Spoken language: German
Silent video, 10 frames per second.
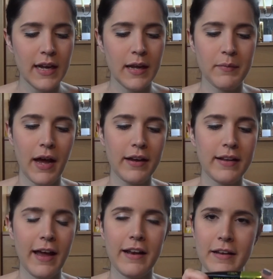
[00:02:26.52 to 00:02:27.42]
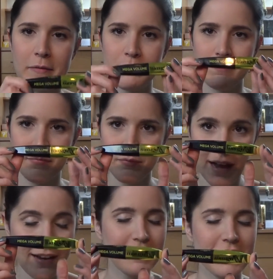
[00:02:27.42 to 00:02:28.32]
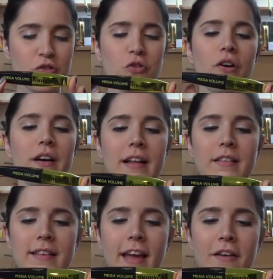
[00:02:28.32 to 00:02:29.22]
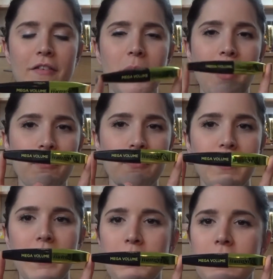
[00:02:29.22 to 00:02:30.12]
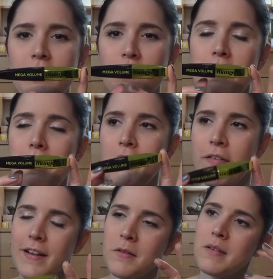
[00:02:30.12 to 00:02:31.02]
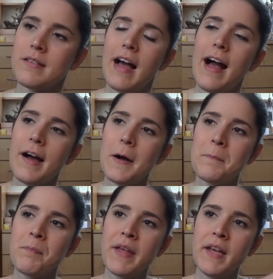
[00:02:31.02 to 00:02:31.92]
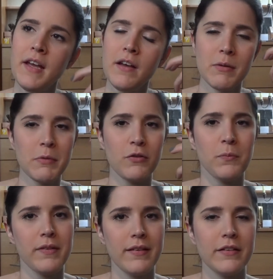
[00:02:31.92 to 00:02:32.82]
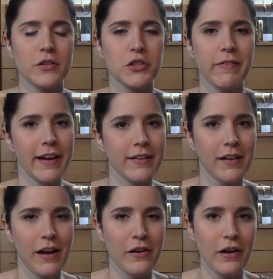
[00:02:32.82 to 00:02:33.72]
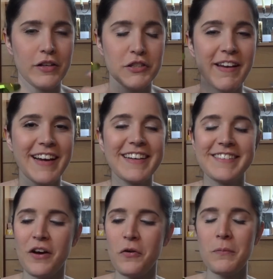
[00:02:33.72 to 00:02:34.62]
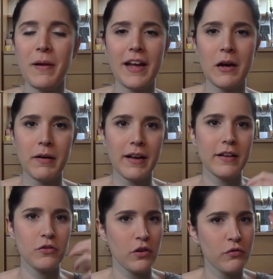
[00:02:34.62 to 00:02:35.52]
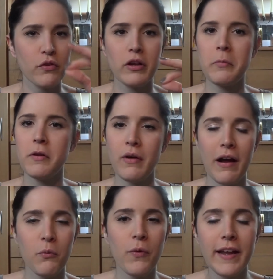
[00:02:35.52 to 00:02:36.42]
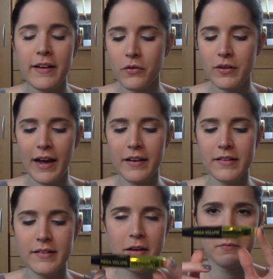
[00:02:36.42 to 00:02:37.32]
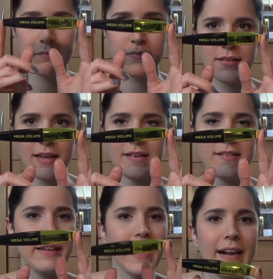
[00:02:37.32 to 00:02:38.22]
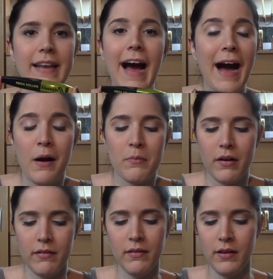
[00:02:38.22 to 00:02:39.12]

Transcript: Im Nachhinein ähm, mag ich sie jetzt doch ganz gern, weil mir aufgefallen habe, das ist so die perfekte Mascara wenn man so ein bisschen ein schweres, schwereres Augen-Make-up hat, also wirklich mit Wing und alles, ähm, dann ist die halt Hammer.